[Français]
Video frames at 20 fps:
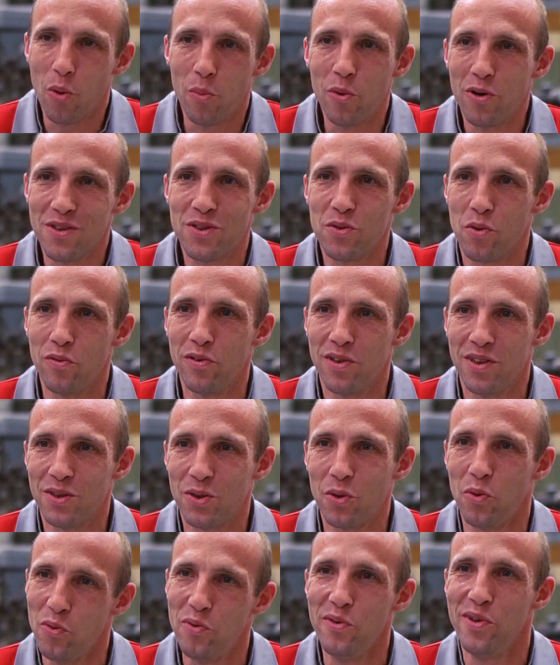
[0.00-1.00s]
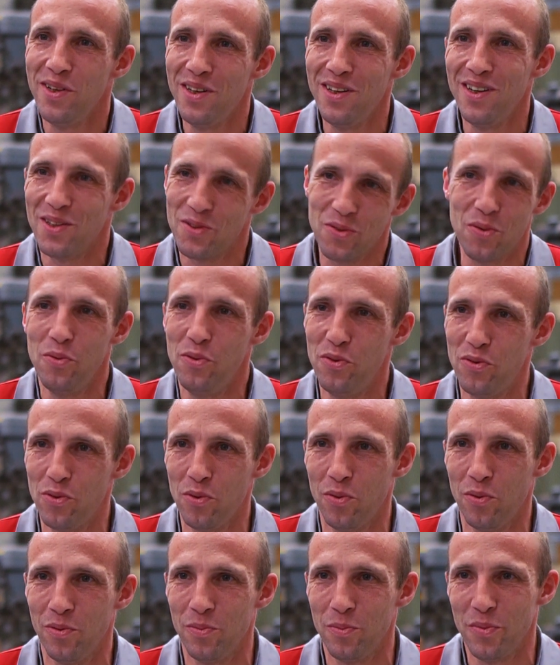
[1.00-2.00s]
comment est-ce qu'on va trouver la
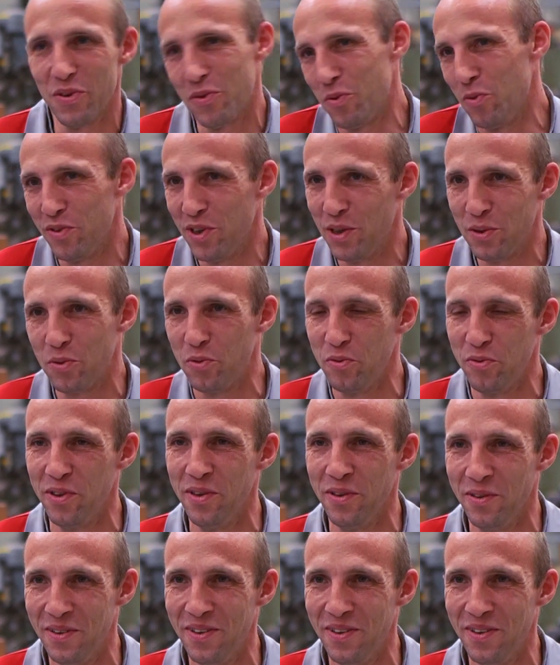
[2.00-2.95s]
solution Parce qu'on va la trouver.